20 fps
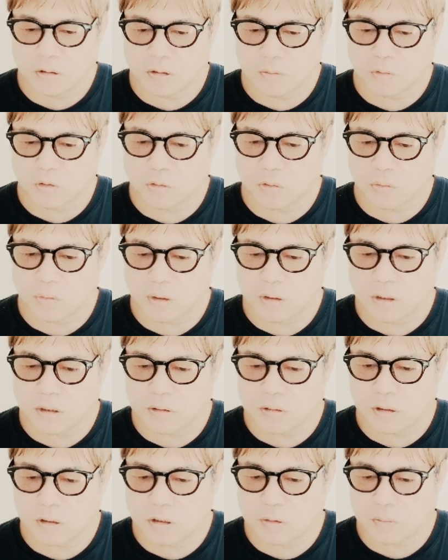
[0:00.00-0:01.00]
橋本は
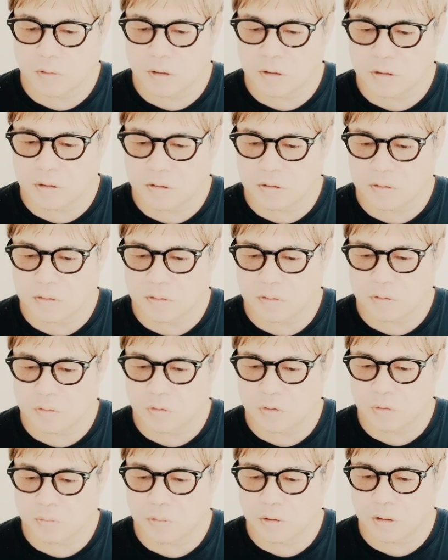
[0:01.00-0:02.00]
徹夜で麻雀する
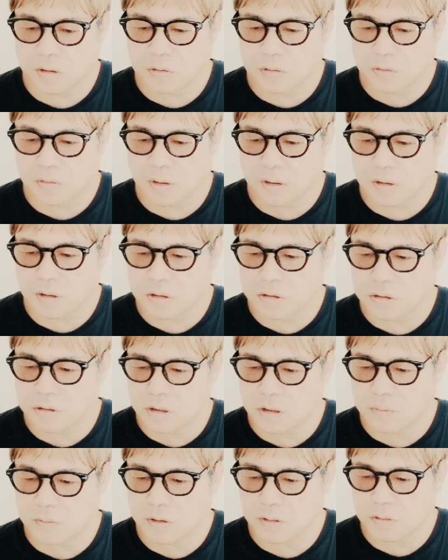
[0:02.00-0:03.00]
こともあると明かし
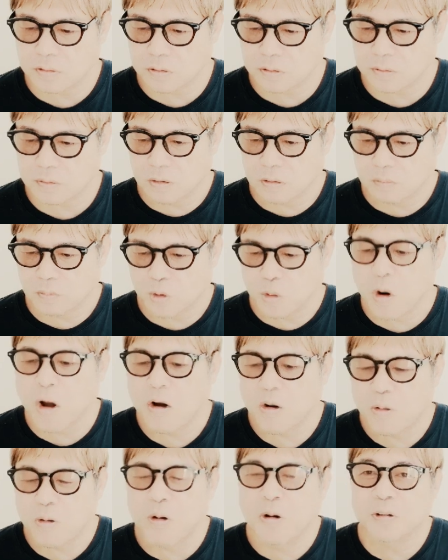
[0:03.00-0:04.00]
ていますもう
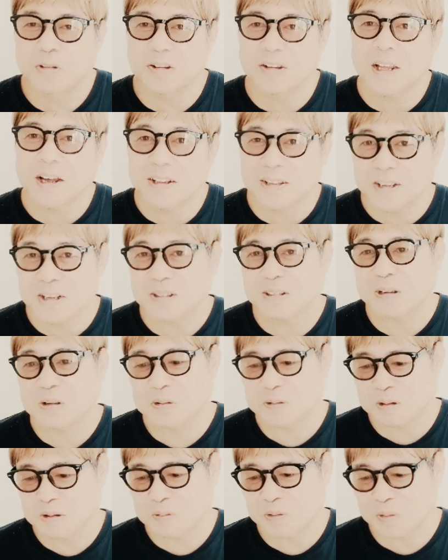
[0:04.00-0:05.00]
おっさんですけ
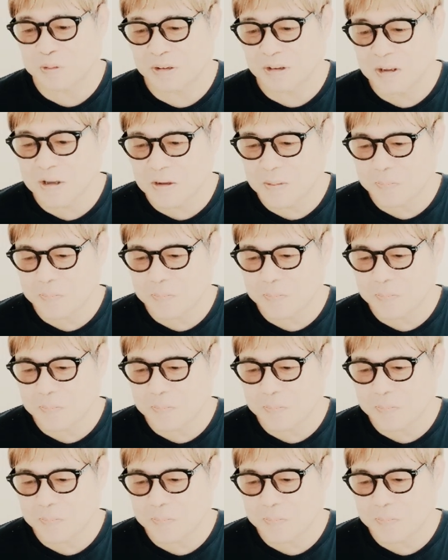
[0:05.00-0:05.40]
どねその